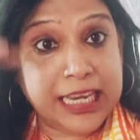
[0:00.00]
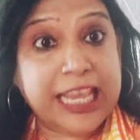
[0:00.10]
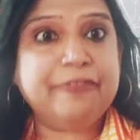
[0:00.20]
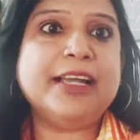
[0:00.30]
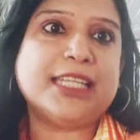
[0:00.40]

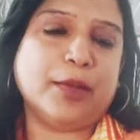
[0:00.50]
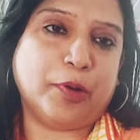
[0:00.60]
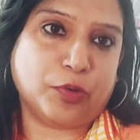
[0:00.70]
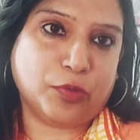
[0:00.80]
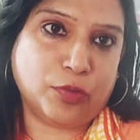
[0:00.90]
লেভেলটা
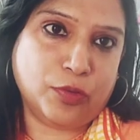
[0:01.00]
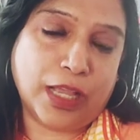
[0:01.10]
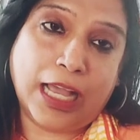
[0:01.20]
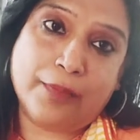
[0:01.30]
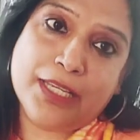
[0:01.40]
বড়
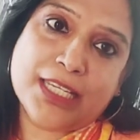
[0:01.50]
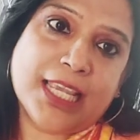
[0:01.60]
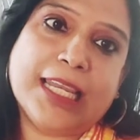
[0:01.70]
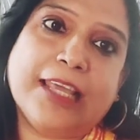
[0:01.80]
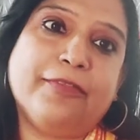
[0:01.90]
আমি
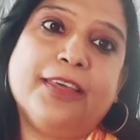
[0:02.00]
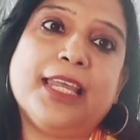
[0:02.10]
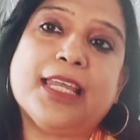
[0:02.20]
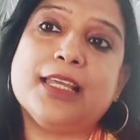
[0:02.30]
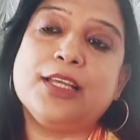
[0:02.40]
সেই
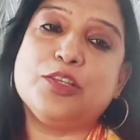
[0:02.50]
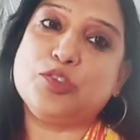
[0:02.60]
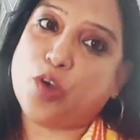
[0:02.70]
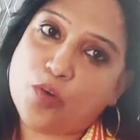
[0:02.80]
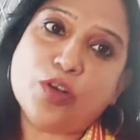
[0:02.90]
লেভেলের
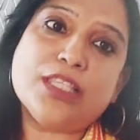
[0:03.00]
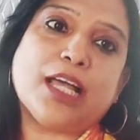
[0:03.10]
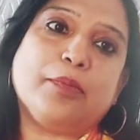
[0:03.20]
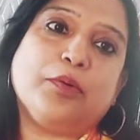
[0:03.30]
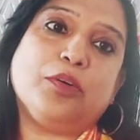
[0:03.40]
যখন
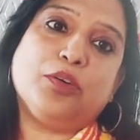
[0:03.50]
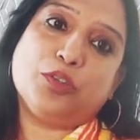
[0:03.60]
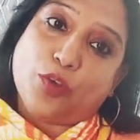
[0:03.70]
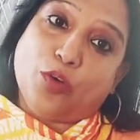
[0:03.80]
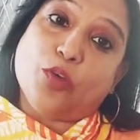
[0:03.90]
যাব
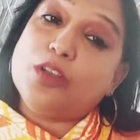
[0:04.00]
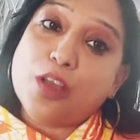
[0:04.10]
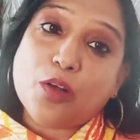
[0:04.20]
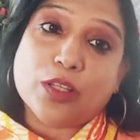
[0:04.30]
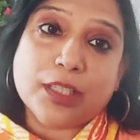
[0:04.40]
তখন না
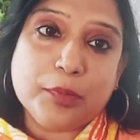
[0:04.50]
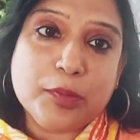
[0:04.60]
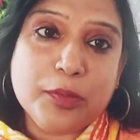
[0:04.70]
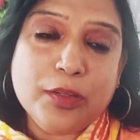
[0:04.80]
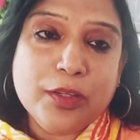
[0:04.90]
হয় কথা
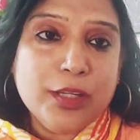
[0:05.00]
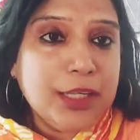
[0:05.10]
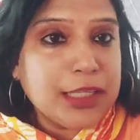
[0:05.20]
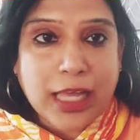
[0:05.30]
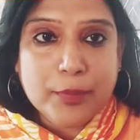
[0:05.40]
বলবো
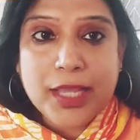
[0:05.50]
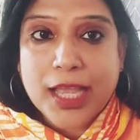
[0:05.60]
তা আমি